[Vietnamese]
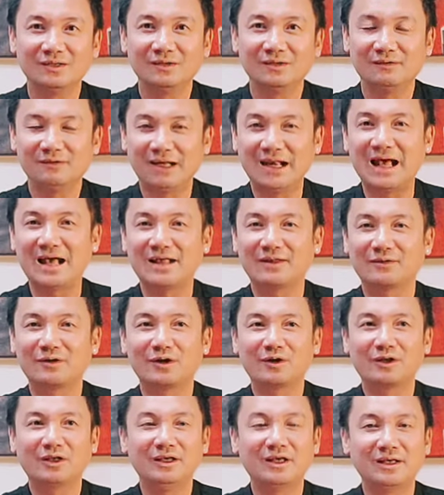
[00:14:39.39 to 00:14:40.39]
là
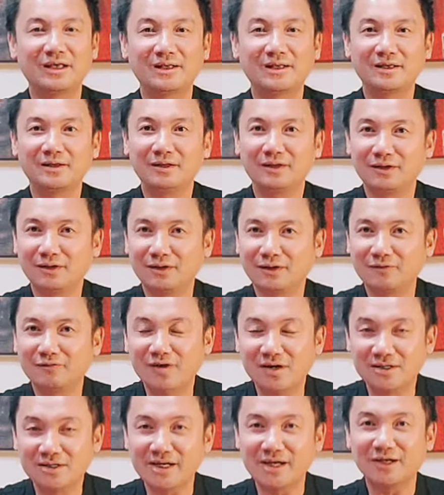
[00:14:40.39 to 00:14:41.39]

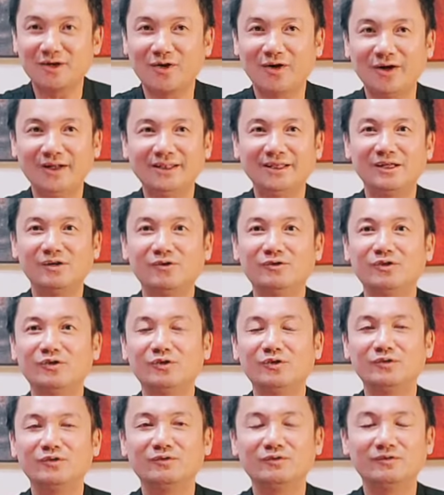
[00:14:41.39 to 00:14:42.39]
phương trinh nói thì luôn
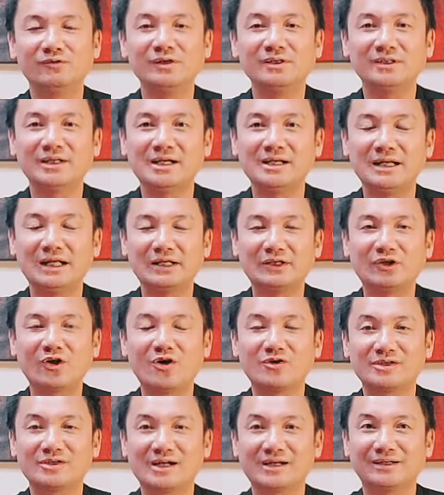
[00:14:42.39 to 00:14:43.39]
luôn phương trinh là
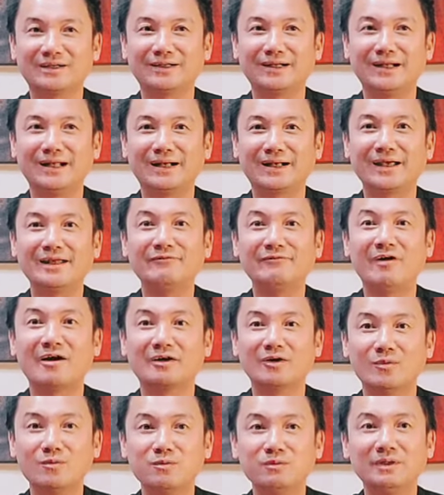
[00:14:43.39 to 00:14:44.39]
cho rằng là cái
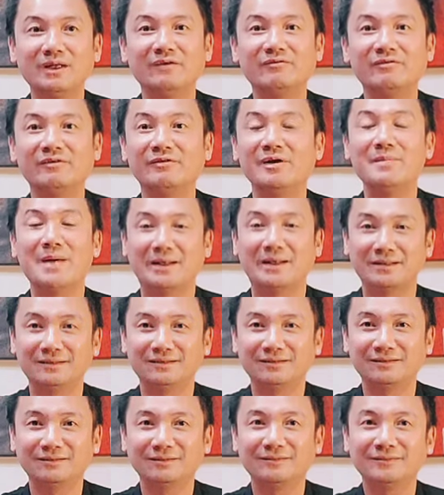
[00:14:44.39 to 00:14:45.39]
phần đúng về phía mình
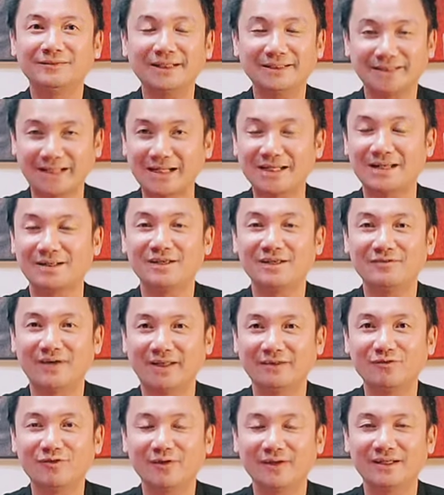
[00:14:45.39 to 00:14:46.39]
chắc chắn là như
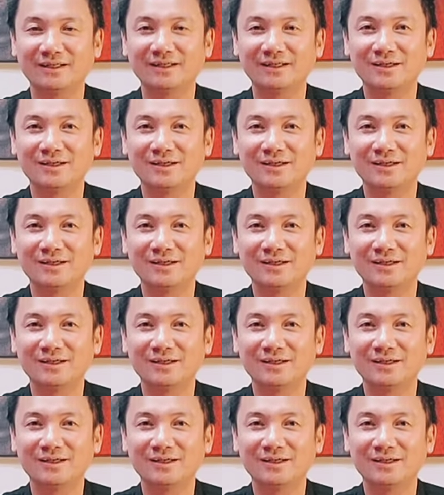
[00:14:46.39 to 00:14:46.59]
vậy thú vị